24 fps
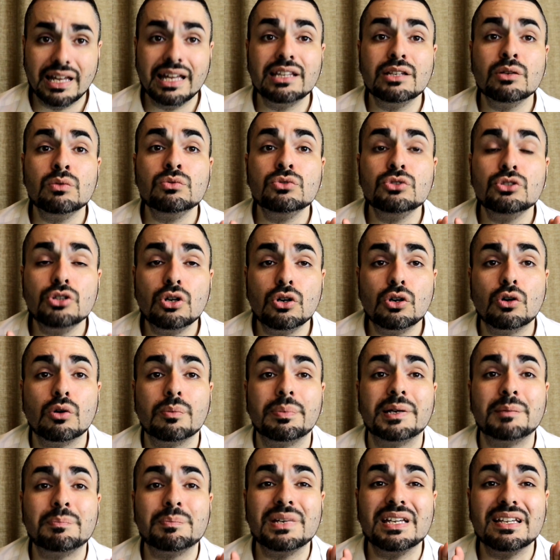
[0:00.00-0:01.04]
ed è un gioco
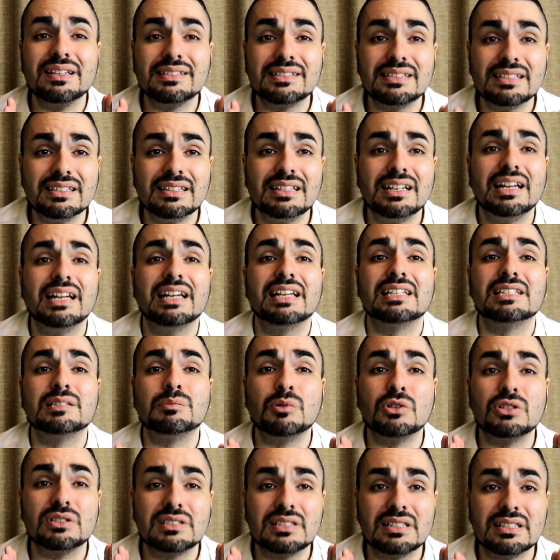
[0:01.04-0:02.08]
per PS3,
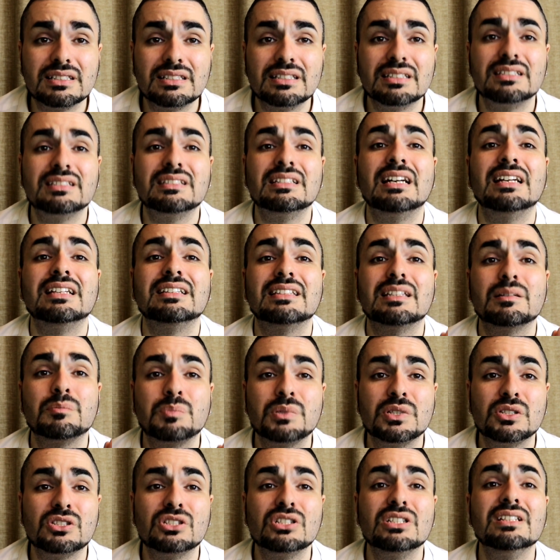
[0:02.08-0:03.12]
Xbox 360 e
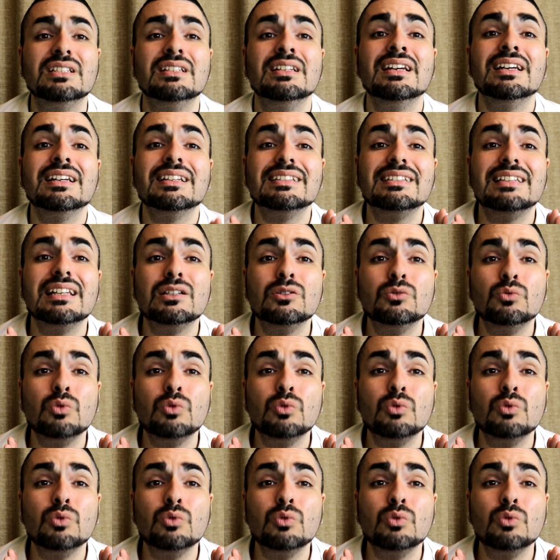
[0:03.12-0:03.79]
PC del